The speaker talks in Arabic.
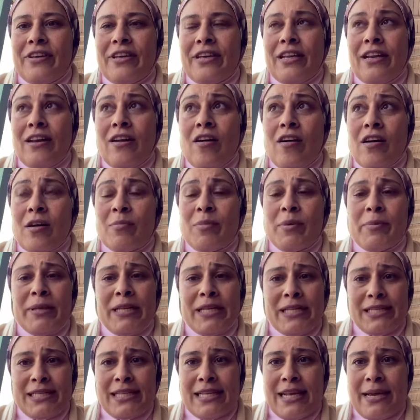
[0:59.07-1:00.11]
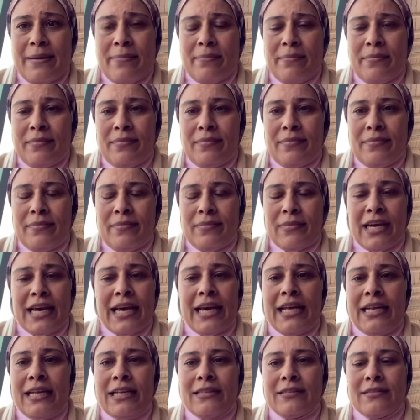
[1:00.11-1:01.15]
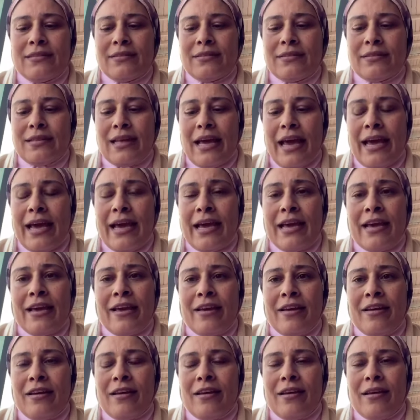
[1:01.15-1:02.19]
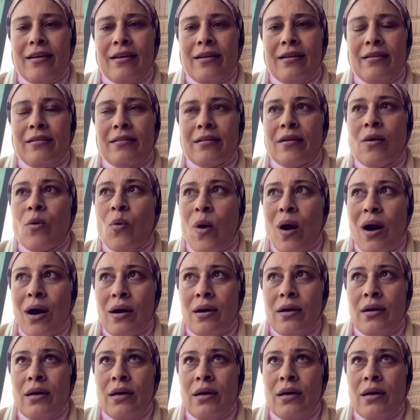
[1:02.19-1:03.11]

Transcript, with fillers: الغرب بالإسلام كانت حاجه روعه